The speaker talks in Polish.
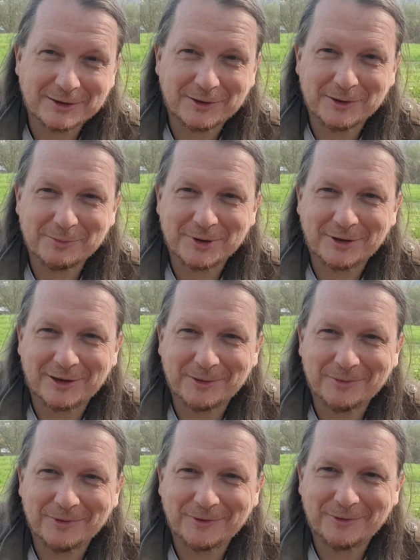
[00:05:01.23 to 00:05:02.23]
stoi przed
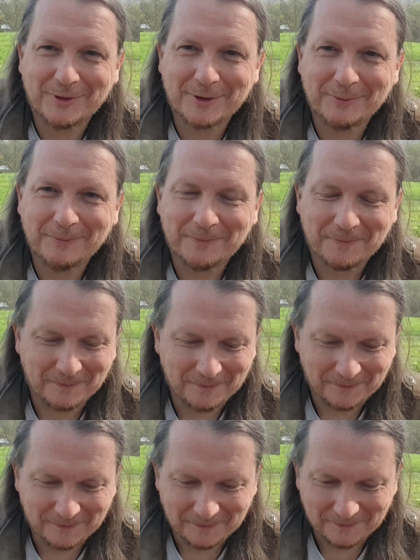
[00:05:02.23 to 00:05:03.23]
tobą otworem.
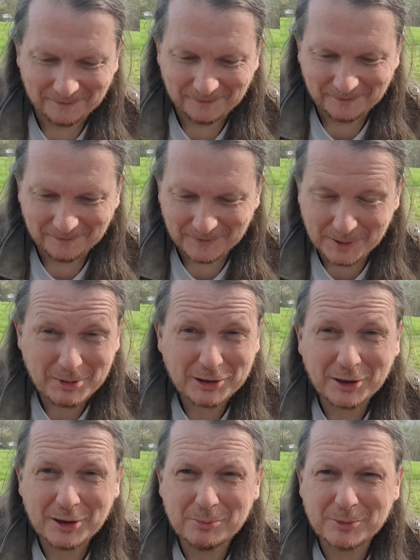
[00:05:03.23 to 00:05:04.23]
Nie ma
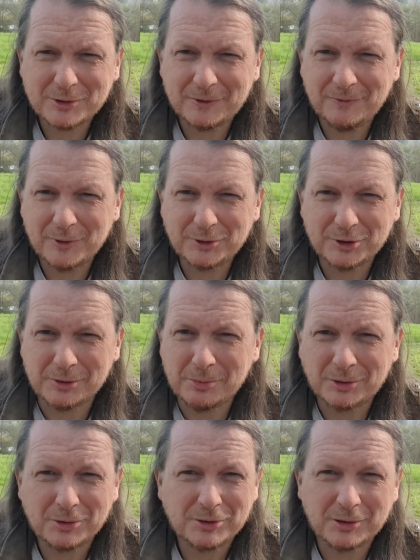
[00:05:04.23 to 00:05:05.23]
takiej możliwości, żeby
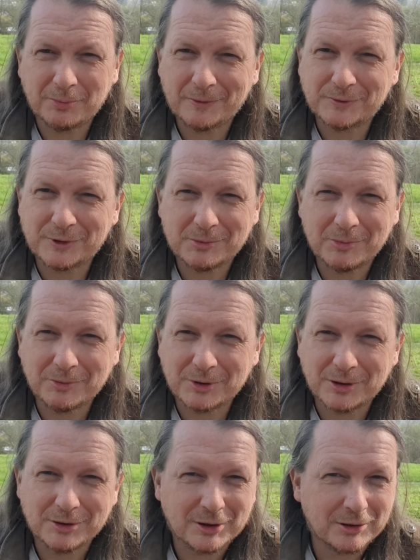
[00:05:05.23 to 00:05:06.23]
ktoś cię powstrzymał,
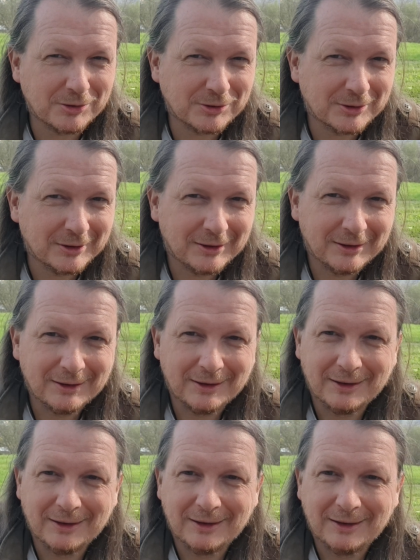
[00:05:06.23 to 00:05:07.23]
jeżeli czegoś
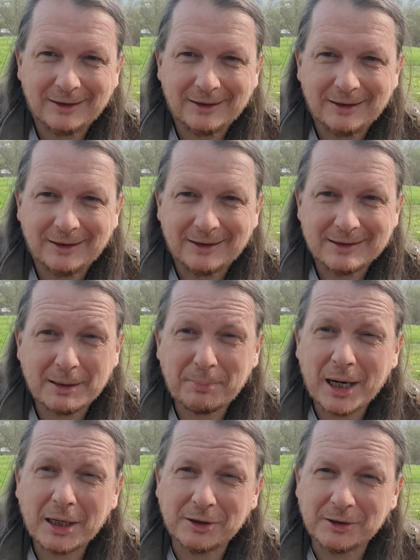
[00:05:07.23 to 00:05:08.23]

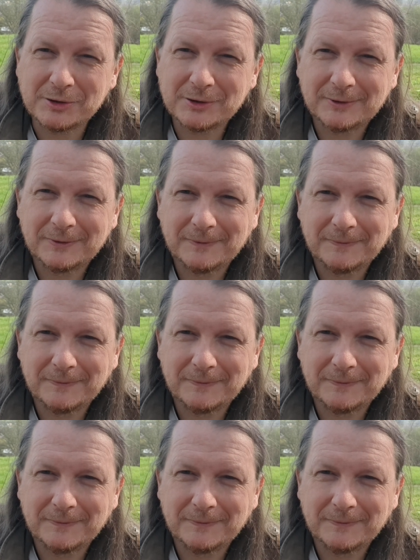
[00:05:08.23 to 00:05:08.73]
zapragniesz.